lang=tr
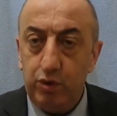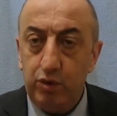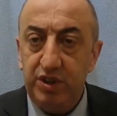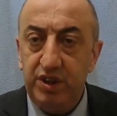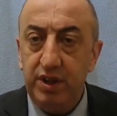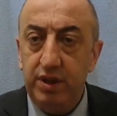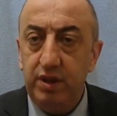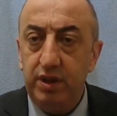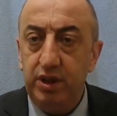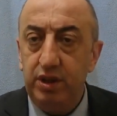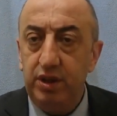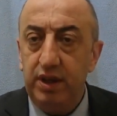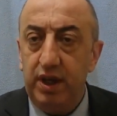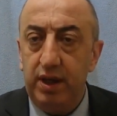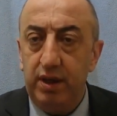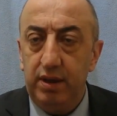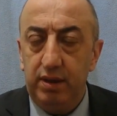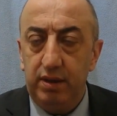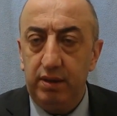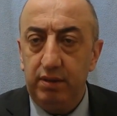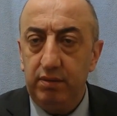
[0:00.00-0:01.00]
rutin işte
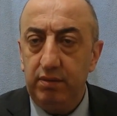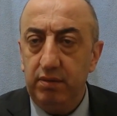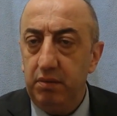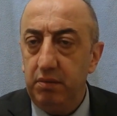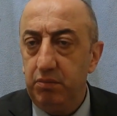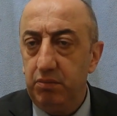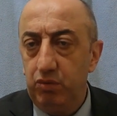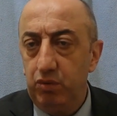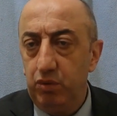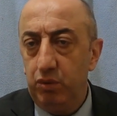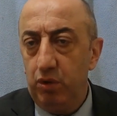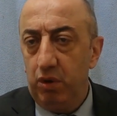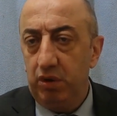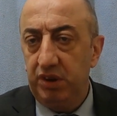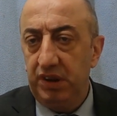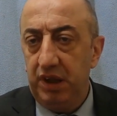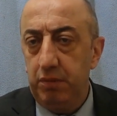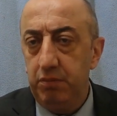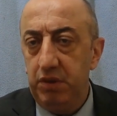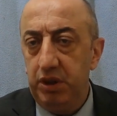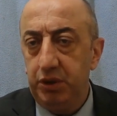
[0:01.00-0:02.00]

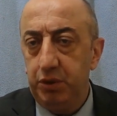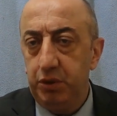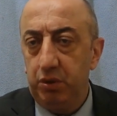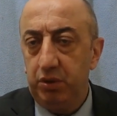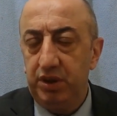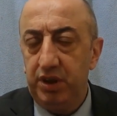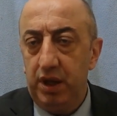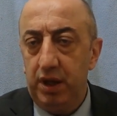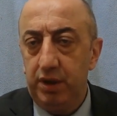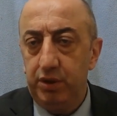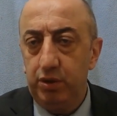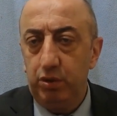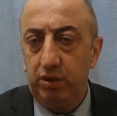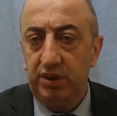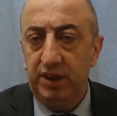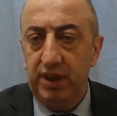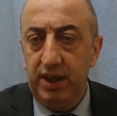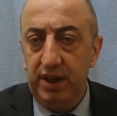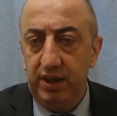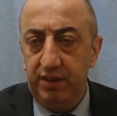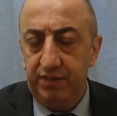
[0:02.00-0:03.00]
95, 96,
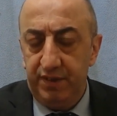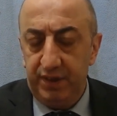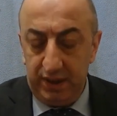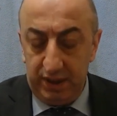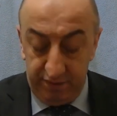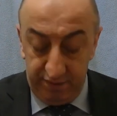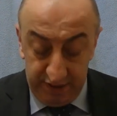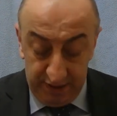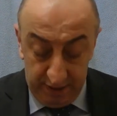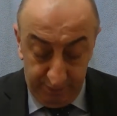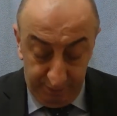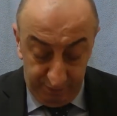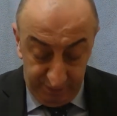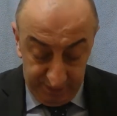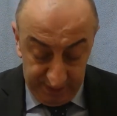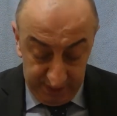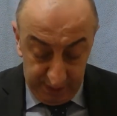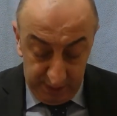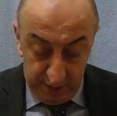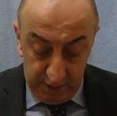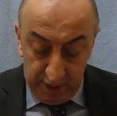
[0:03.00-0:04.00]
97 falan filan.
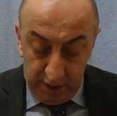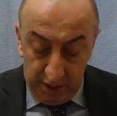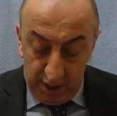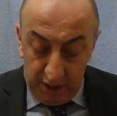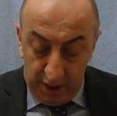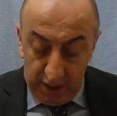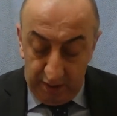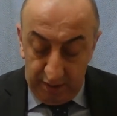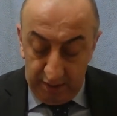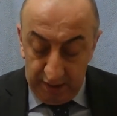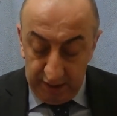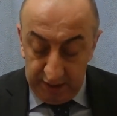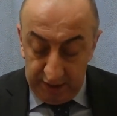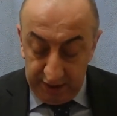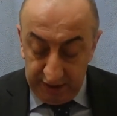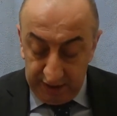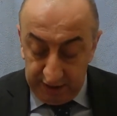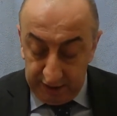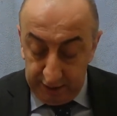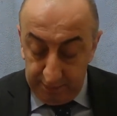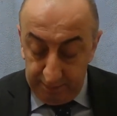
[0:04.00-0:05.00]

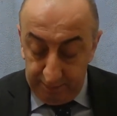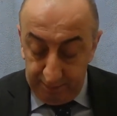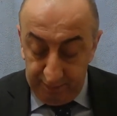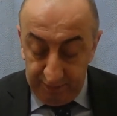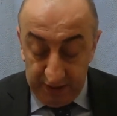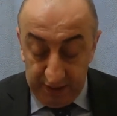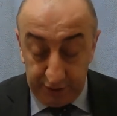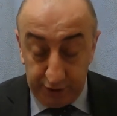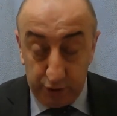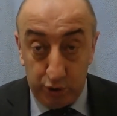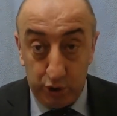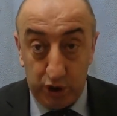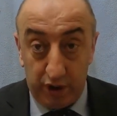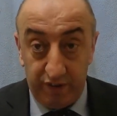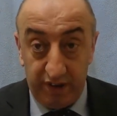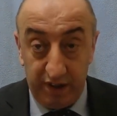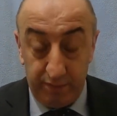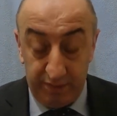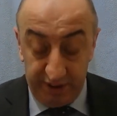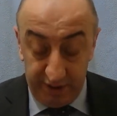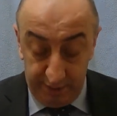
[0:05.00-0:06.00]
Havaalanına gittim. Atatürk
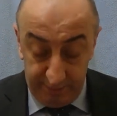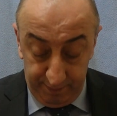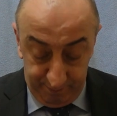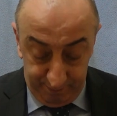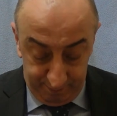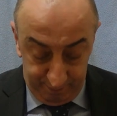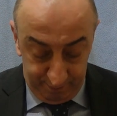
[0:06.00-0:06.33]
Havalimanı.